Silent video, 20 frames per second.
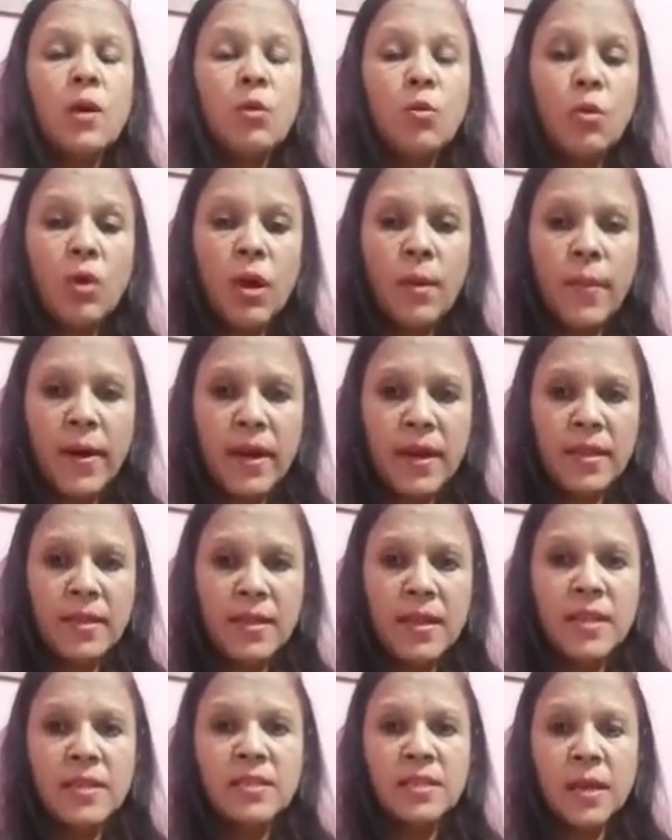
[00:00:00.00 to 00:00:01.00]
वो हमारे
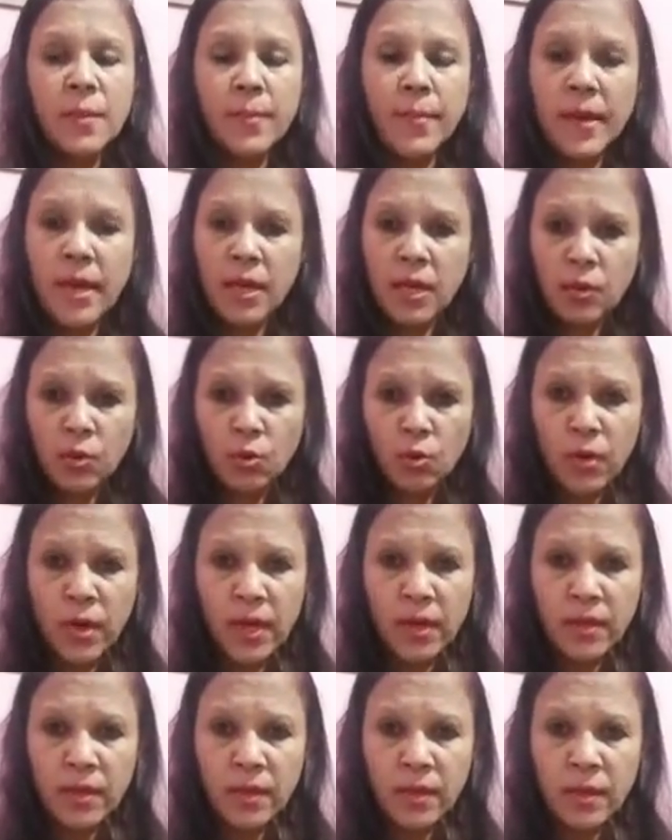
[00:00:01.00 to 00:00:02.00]
देश का पहले तो
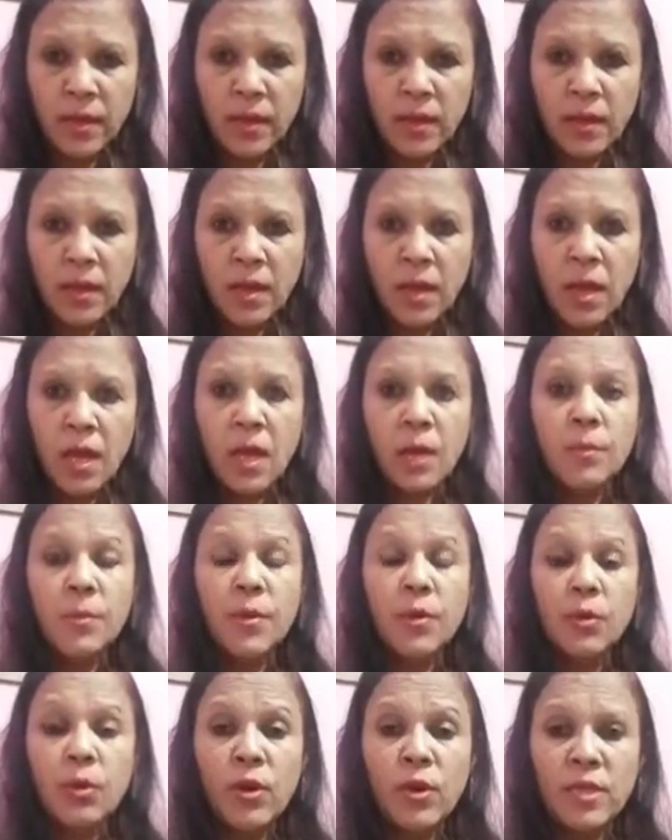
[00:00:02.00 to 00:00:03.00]
नागरिक है
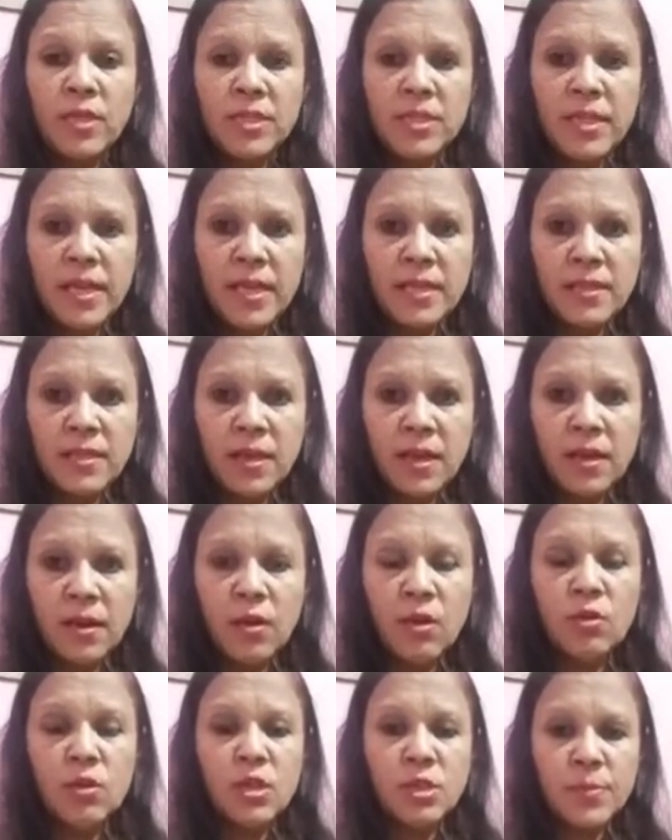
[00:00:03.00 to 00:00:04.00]
फिर वो इस देश का
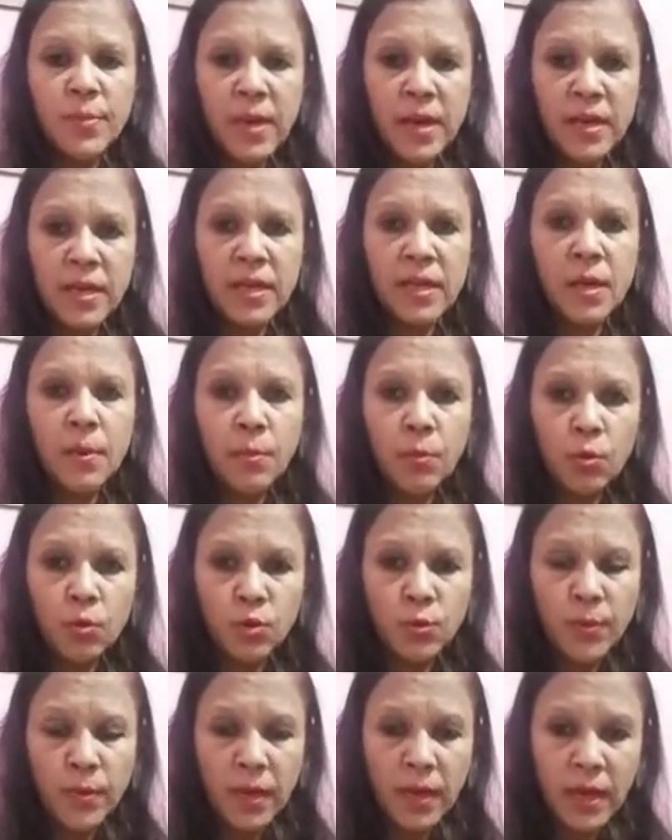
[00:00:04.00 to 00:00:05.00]
कांग्रेस पार्टी का
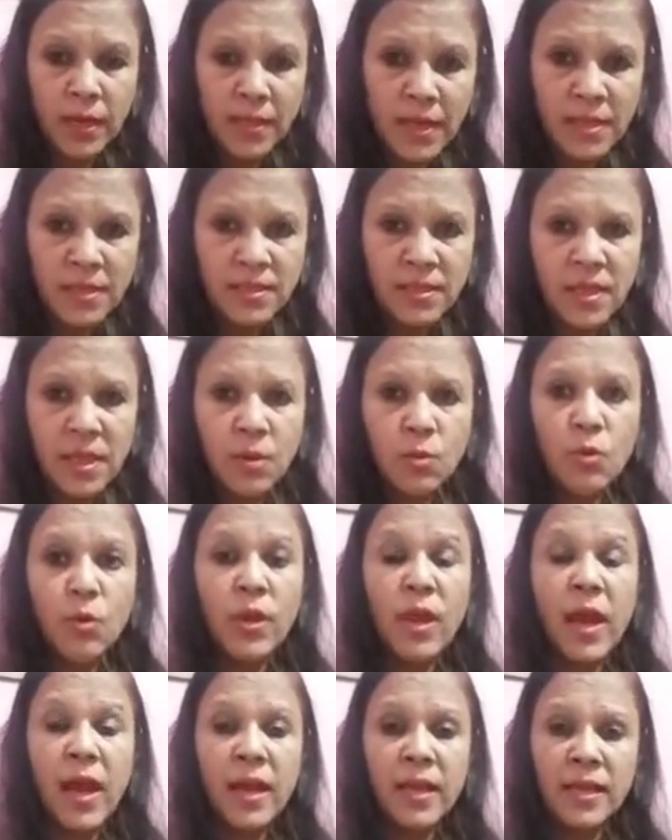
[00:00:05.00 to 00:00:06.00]
पूर्व अध्यक्ष है वो
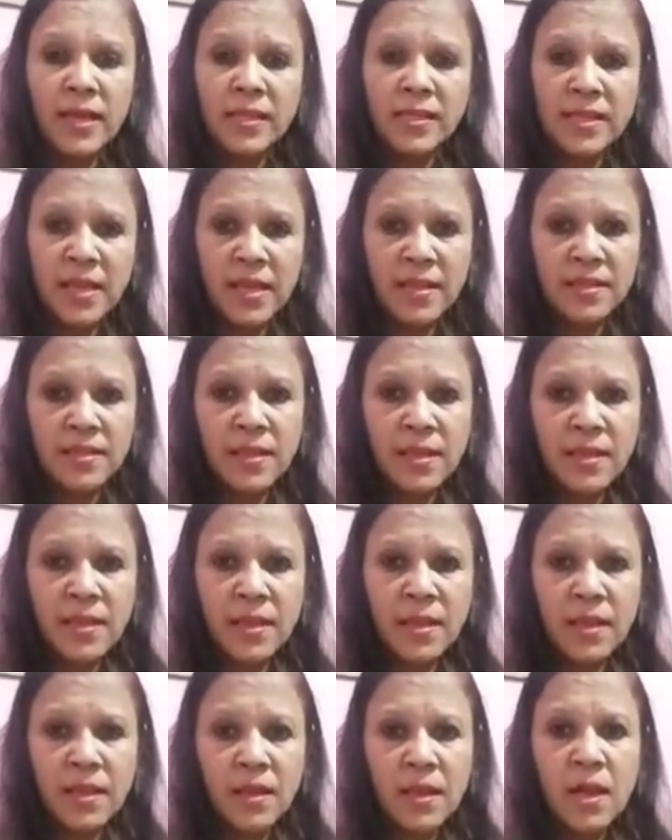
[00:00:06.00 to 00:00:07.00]
यहाँ के सांसद
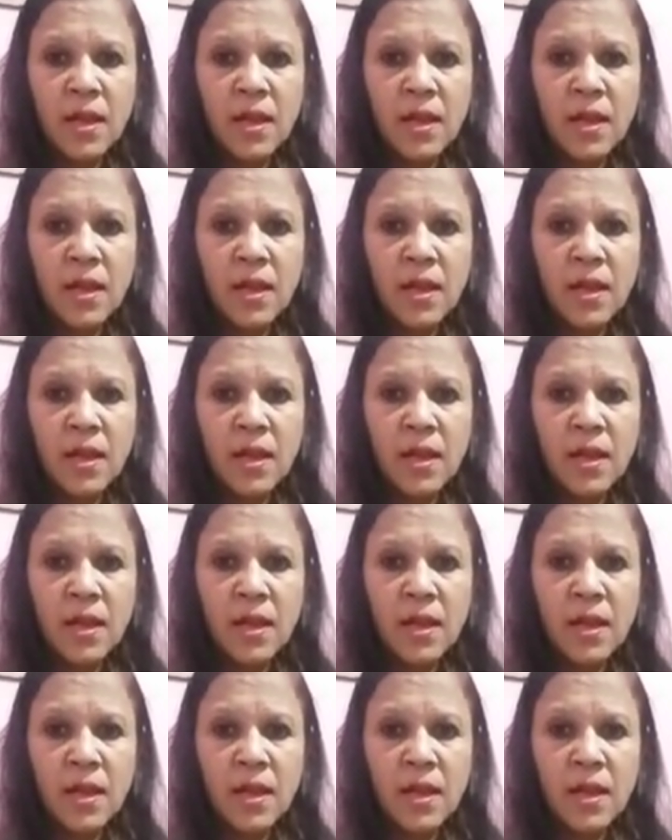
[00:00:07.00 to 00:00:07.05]
हैं